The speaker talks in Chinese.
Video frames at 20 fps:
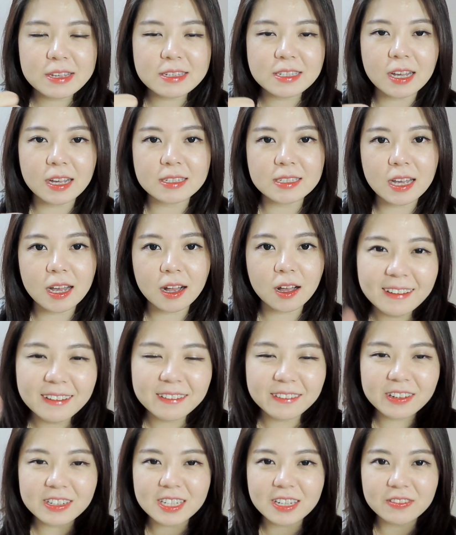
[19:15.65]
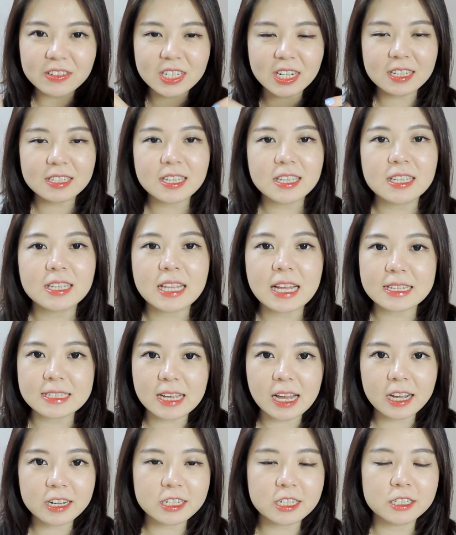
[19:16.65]
分享一下，非常非常谢谢大
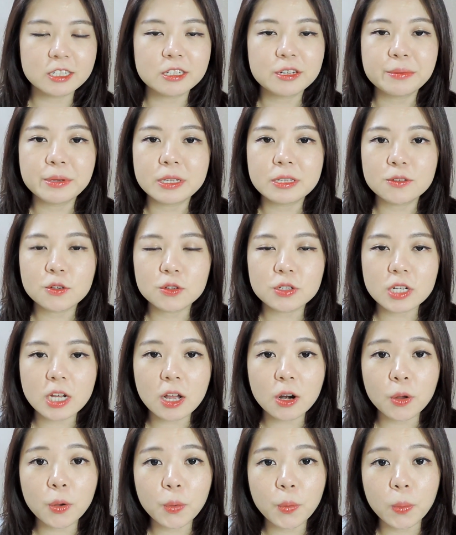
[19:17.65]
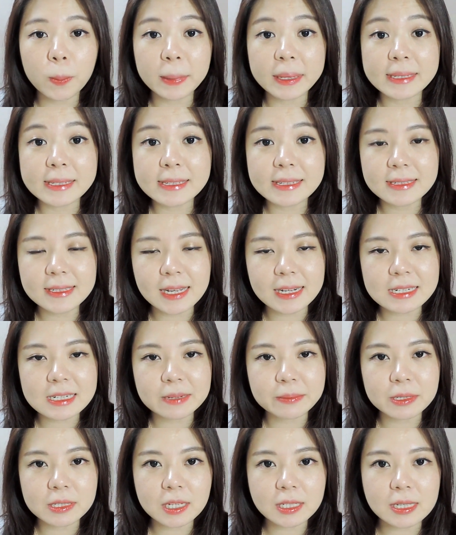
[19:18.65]
家！这期视频就是这样喽，我们下期
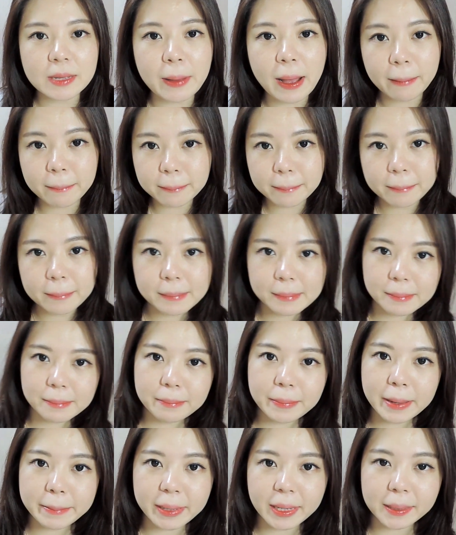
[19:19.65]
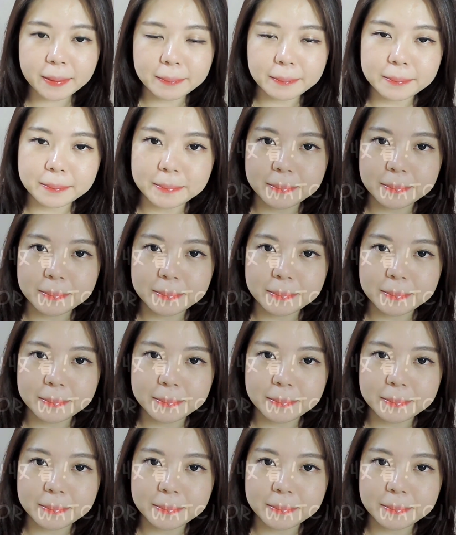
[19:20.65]
视频再见吧，拜拜。